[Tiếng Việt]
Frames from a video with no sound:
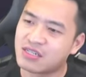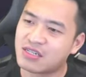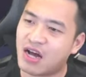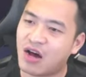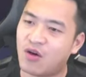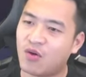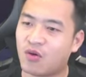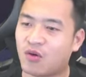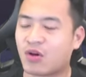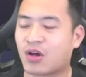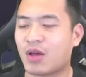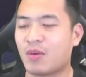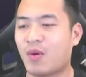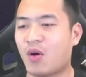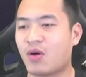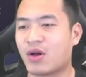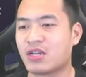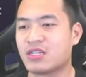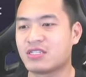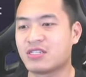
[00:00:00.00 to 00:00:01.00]
đâu. Cái
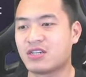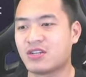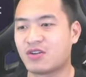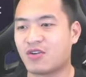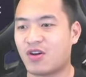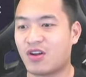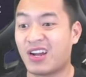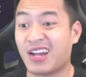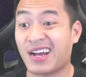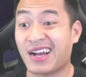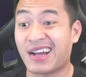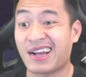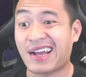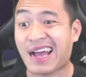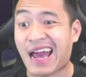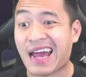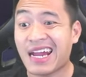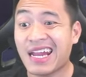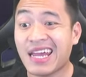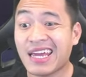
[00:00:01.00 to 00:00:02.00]
bộ ngày xưa nó gọi là
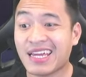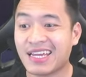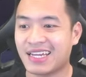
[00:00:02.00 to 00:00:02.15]
Kalix.